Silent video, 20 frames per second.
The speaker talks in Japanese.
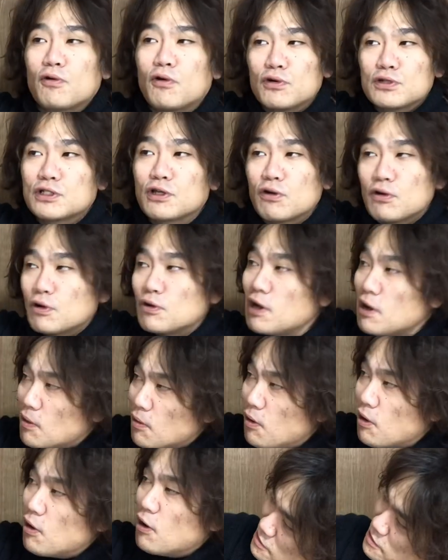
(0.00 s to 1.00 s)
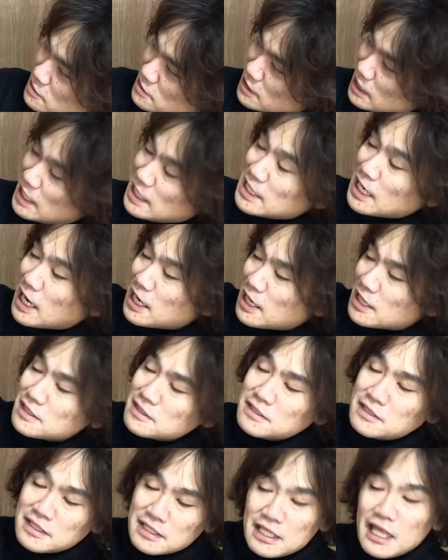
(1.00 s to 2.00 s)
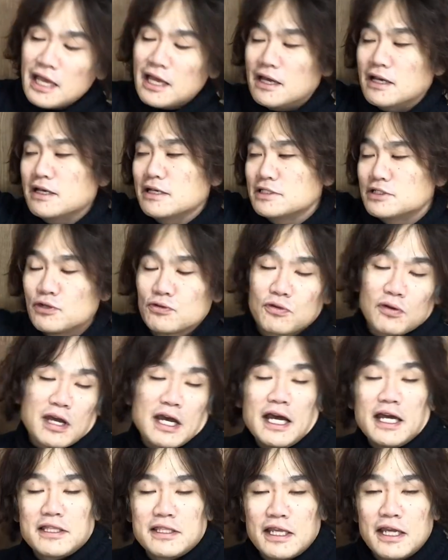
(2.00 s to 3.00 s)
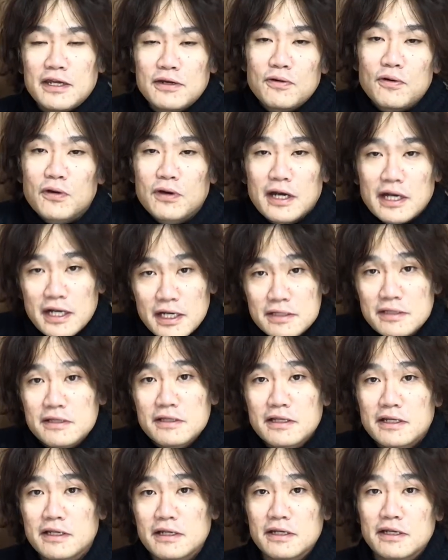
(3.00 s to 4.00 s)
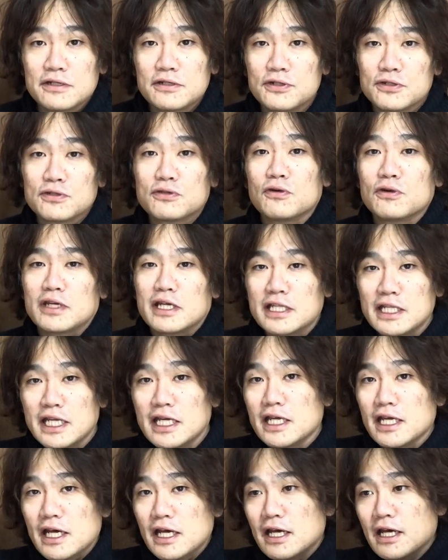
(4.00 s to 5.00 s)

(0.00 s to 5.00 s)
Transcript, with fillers: それをに習ってちょっと変えていこうかなっていう時に